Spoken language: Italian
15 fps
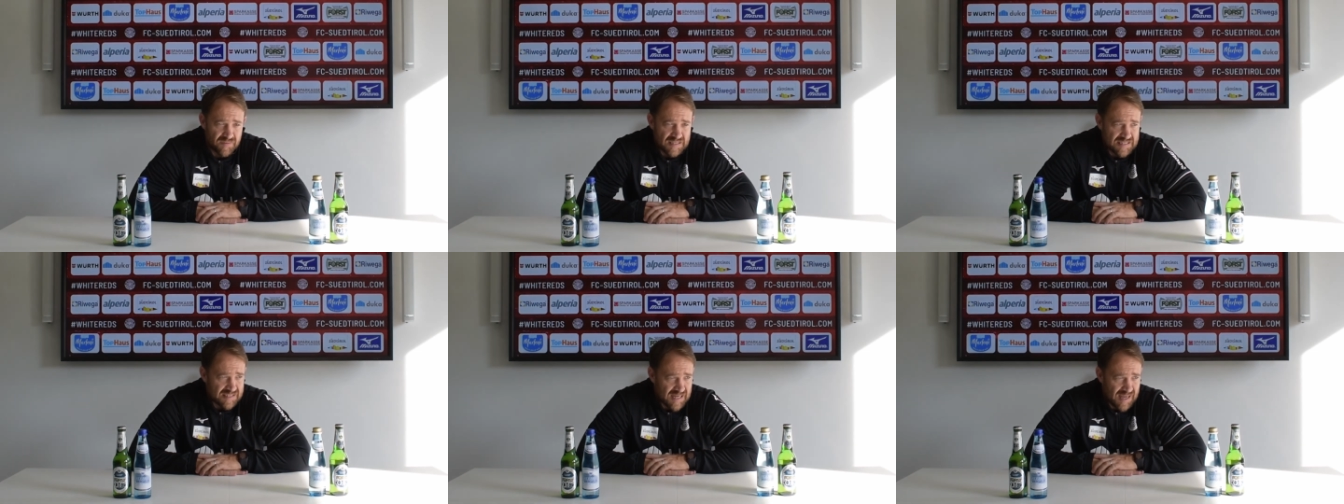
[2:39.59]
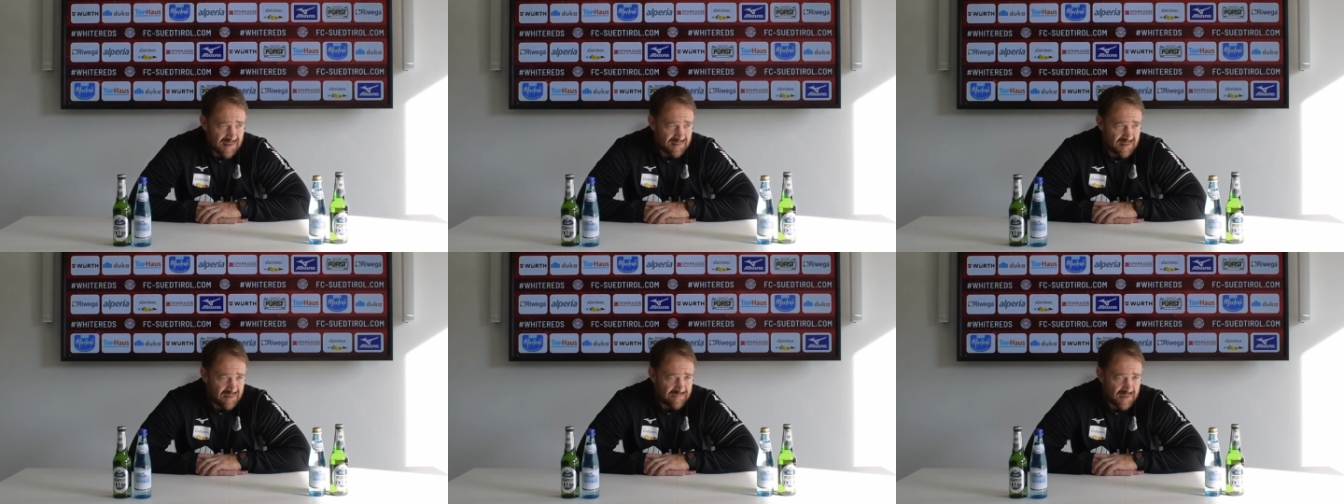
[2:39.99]

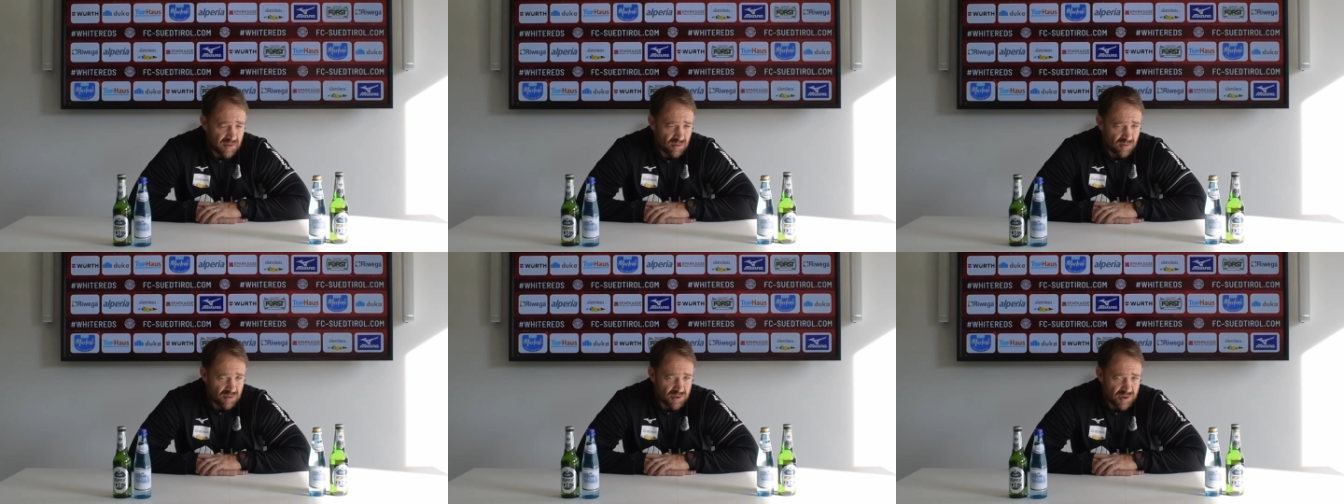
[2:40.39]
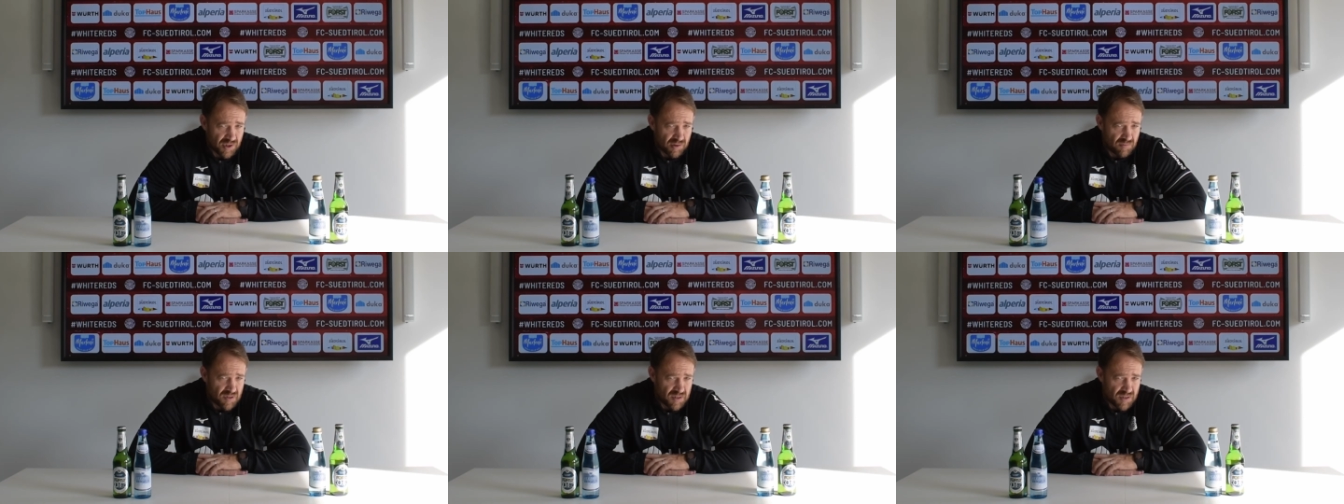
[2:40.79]
frizzanti,
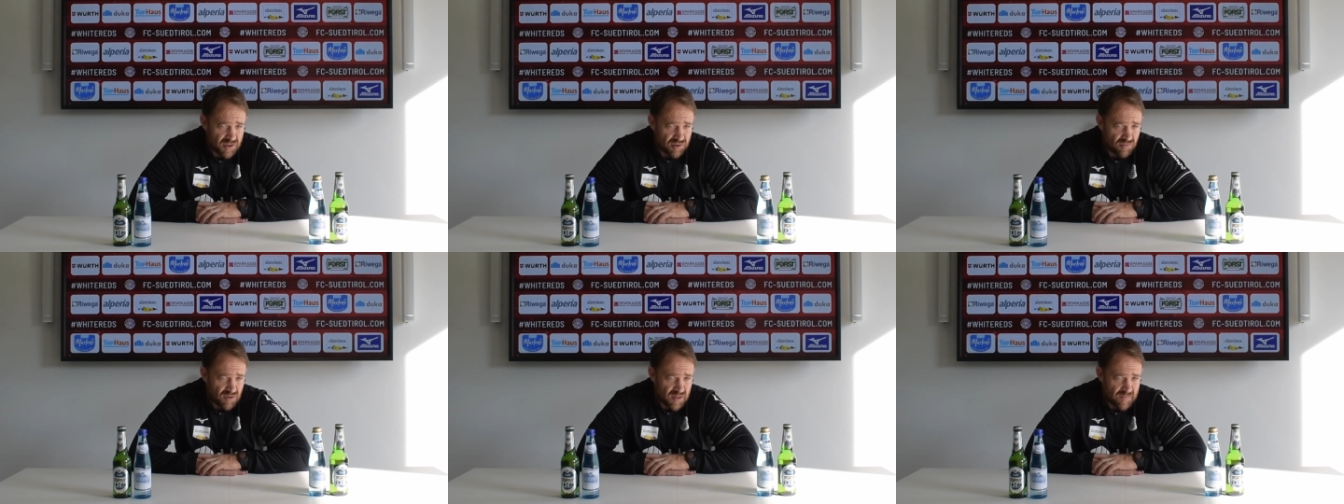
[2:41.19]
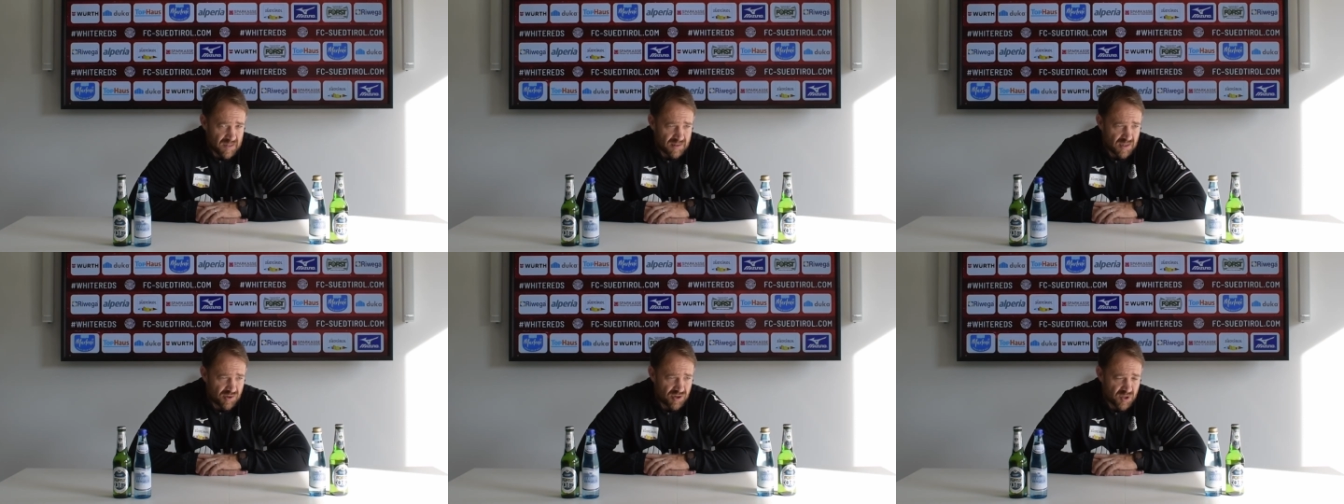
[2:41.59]
veloci, quindi
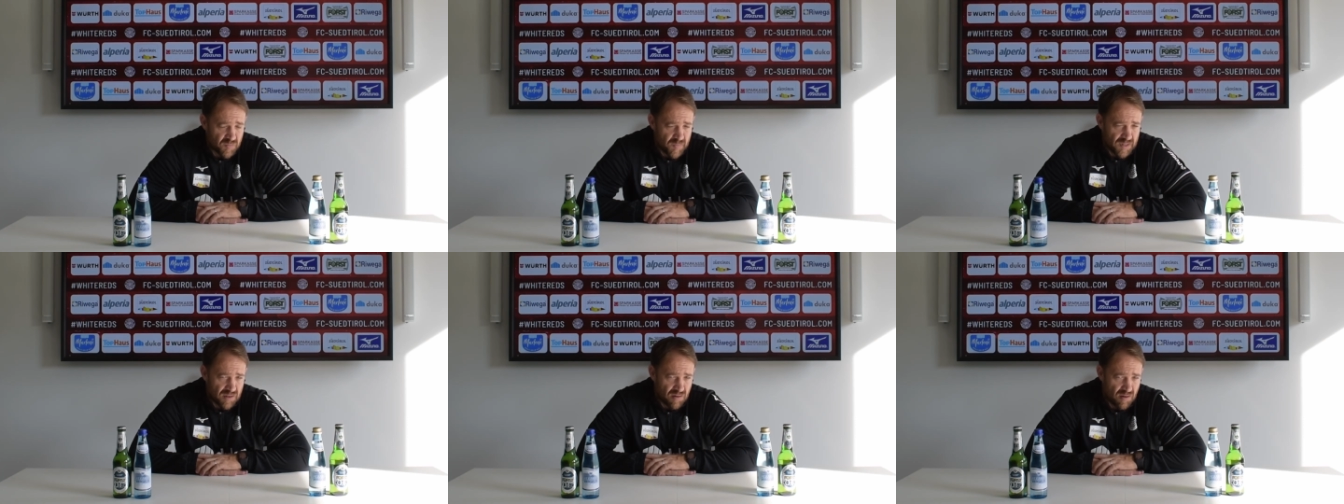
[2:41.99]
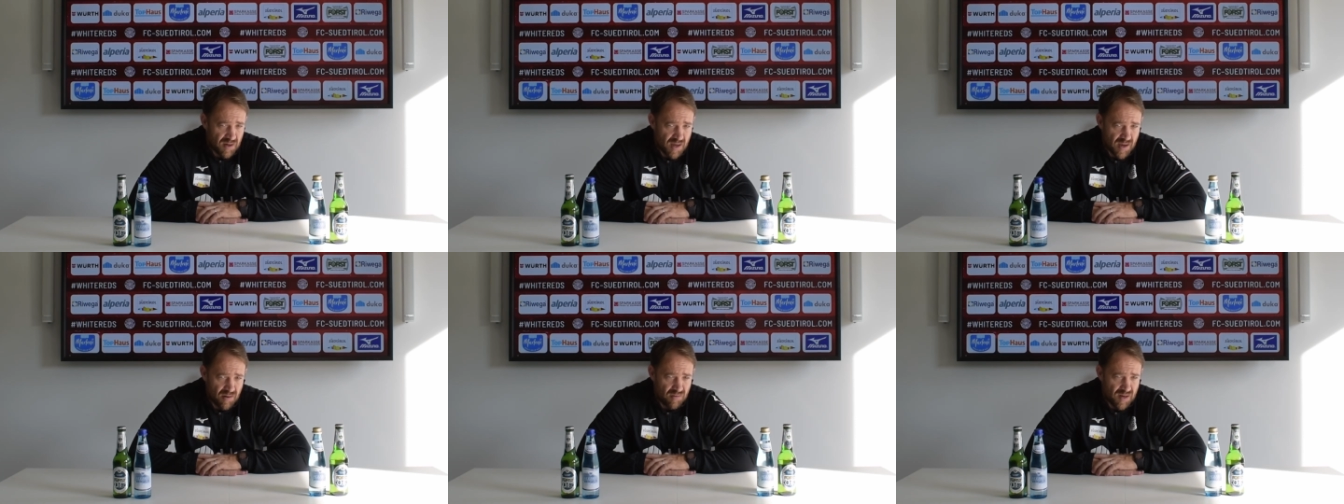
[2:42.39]
sicuramente ci aspetta
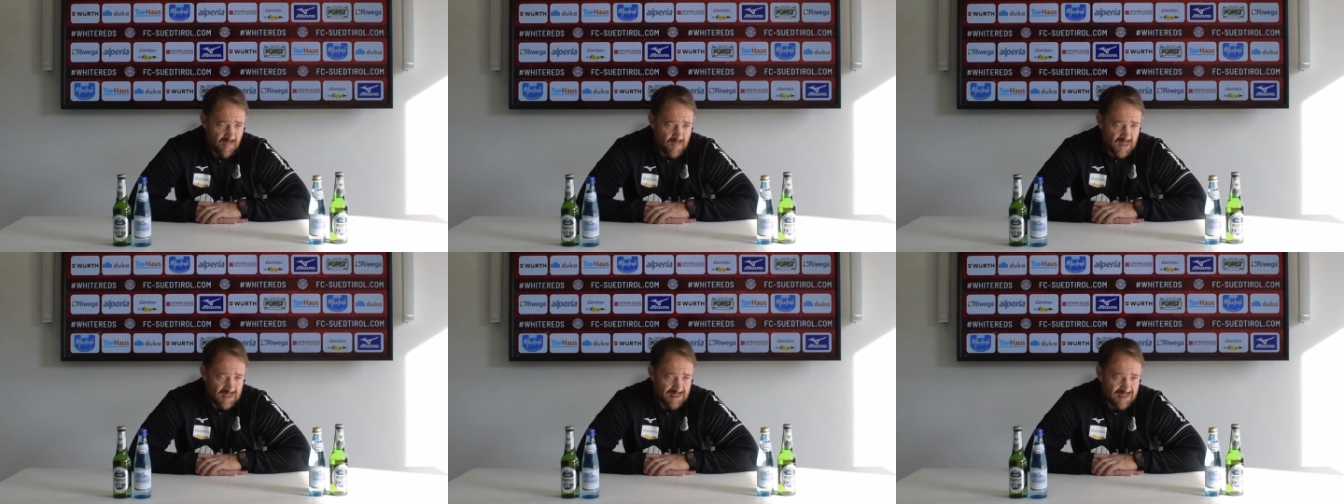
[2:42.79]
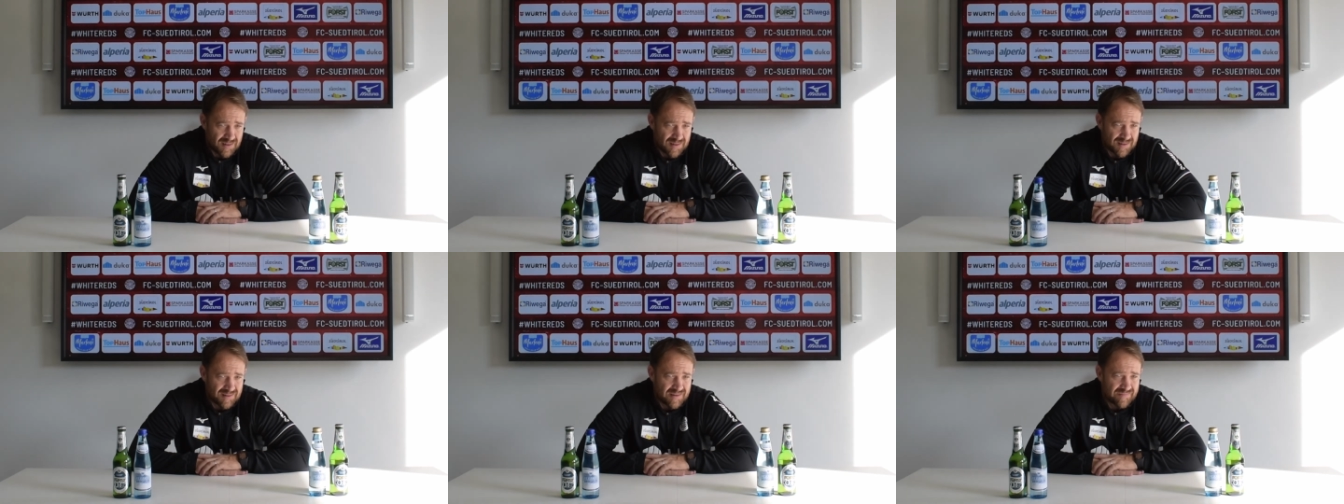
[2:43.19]
una, una
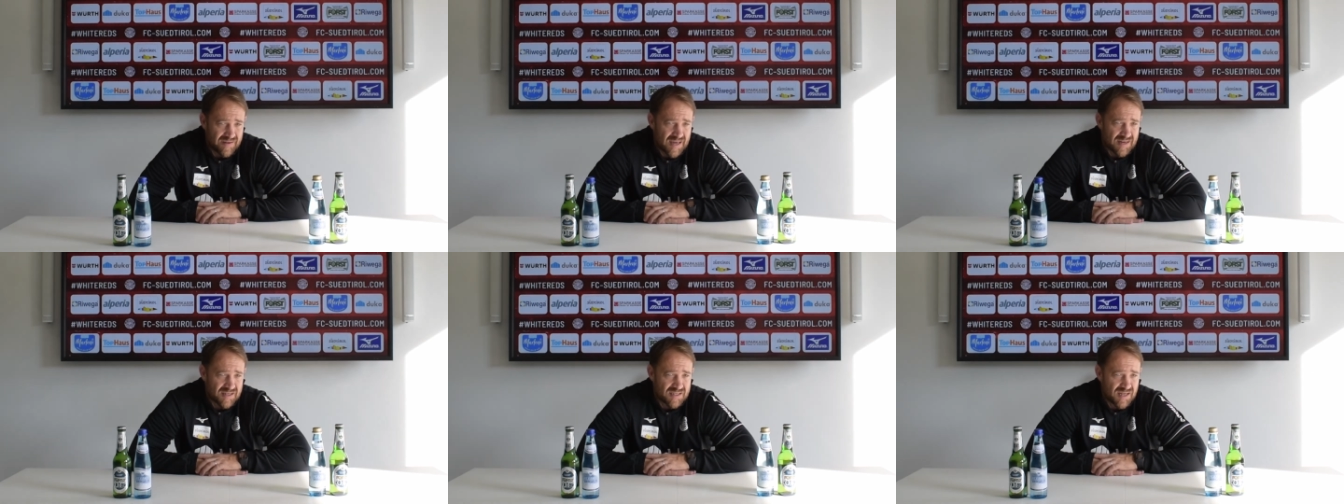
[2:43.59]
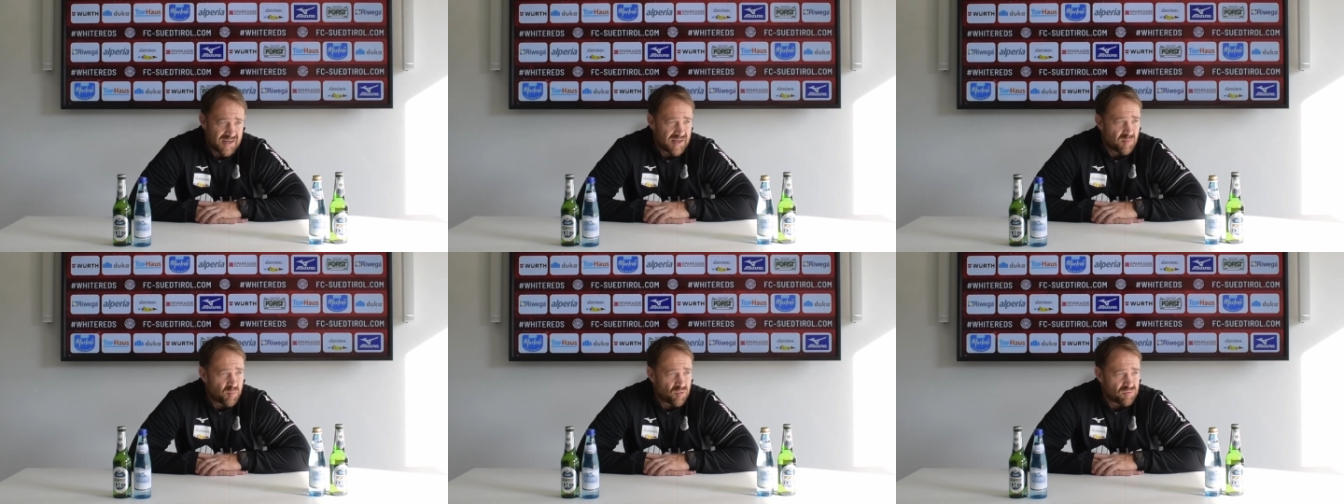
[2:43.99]
partita diversa
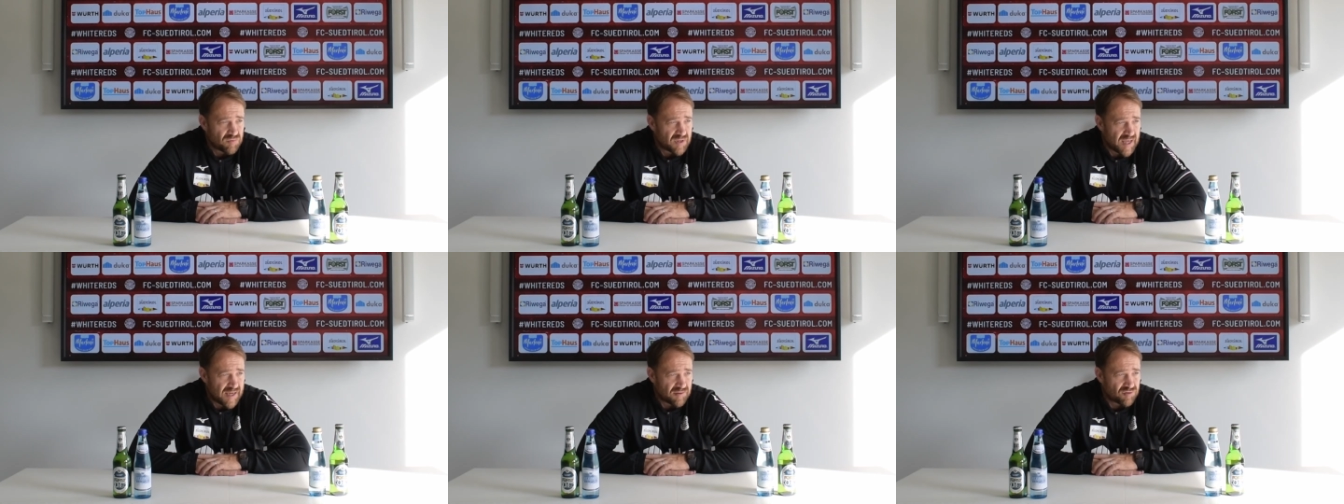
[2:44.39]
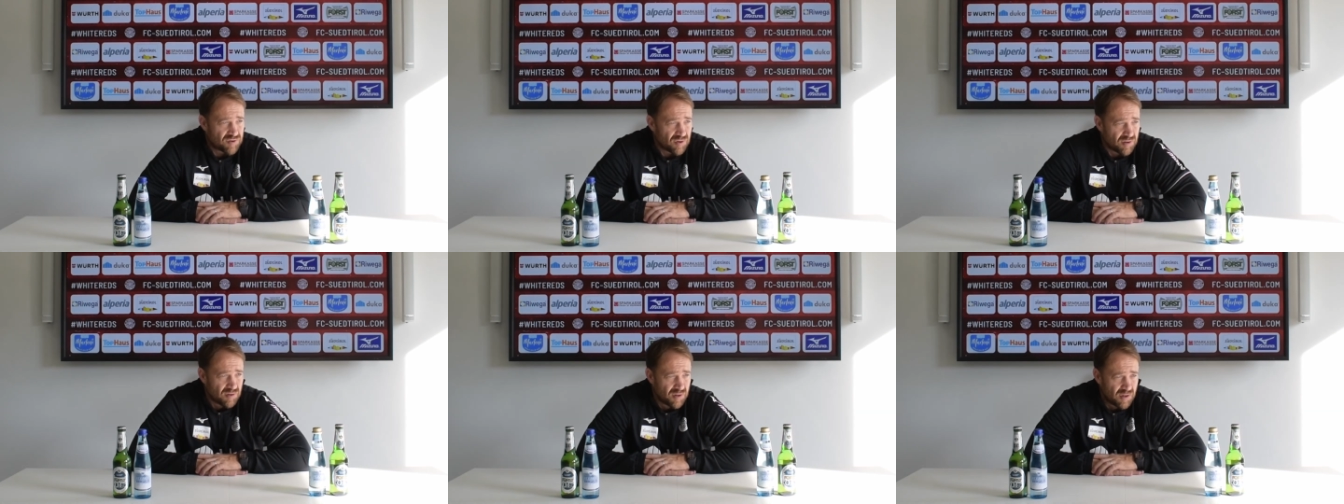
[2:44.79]
nel
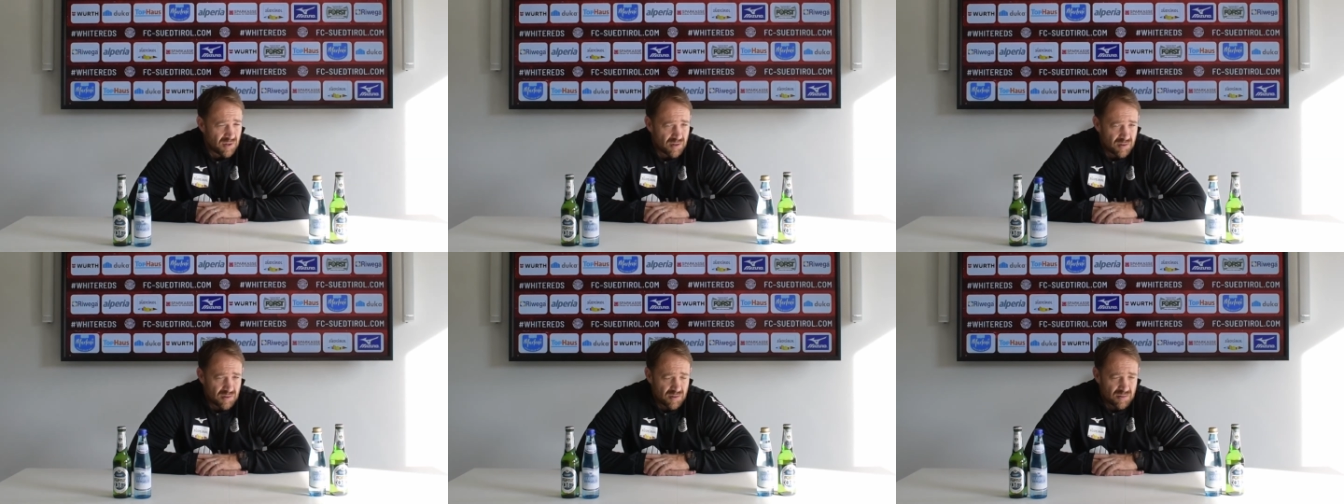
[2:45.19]
punteggio